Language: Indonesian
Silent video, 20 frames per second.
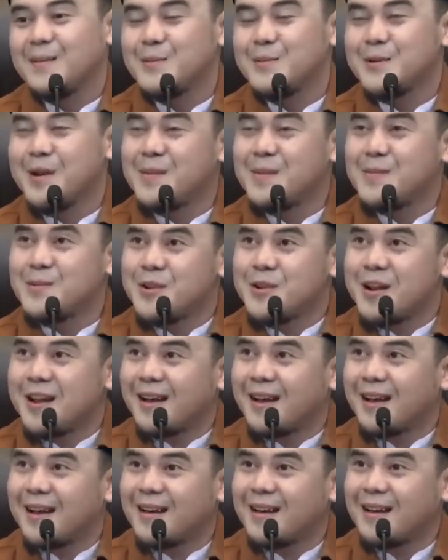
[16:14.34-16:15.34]

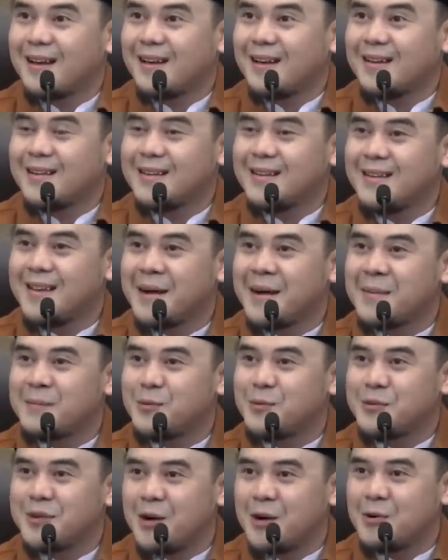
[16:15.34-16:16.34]
Mudah-mudahan yang
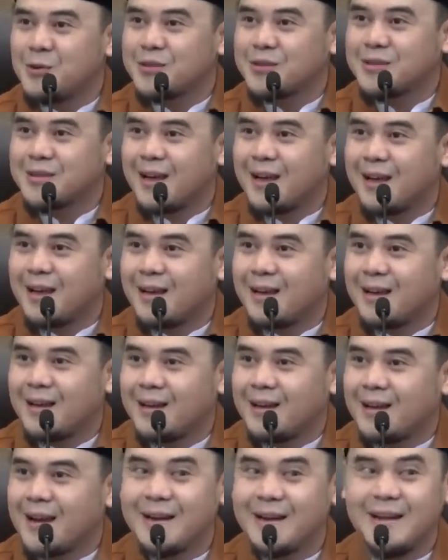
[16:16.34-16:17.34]
punya
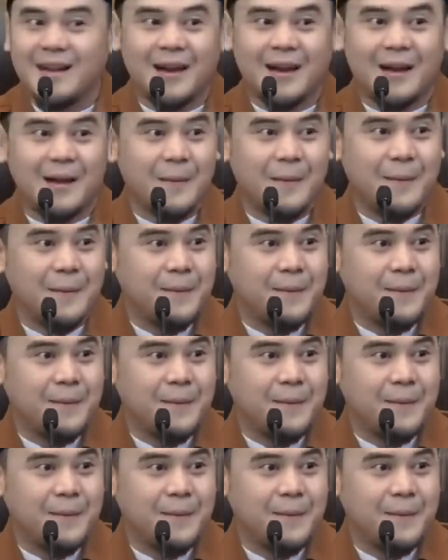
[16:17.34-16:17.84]
hutang ada nggak?